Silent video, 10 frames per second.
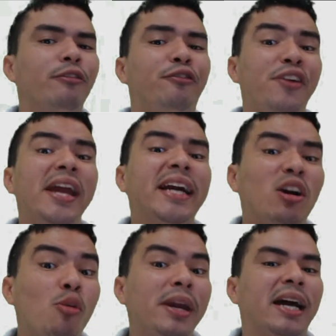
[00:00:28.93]
Fica
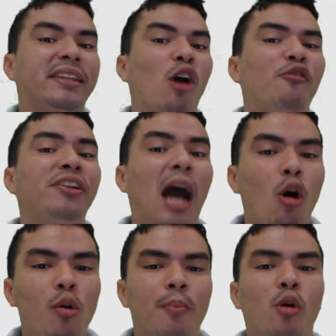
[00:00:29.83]
comigo até o
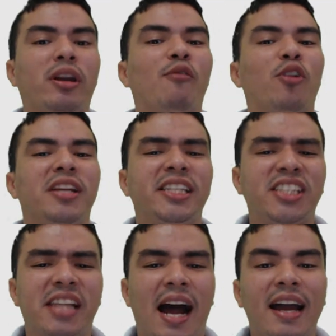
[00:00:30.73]
final, porque eu vou lhe
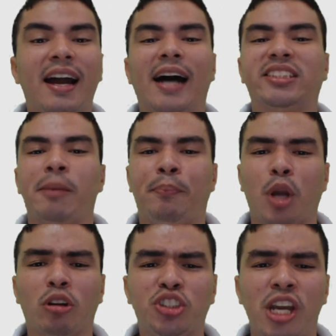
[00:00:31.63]
ensinar a ser
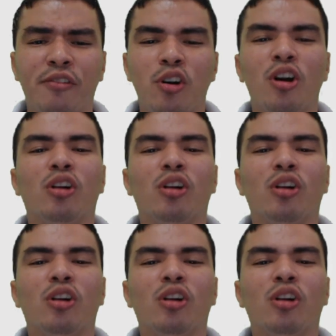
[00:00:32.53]
produtivo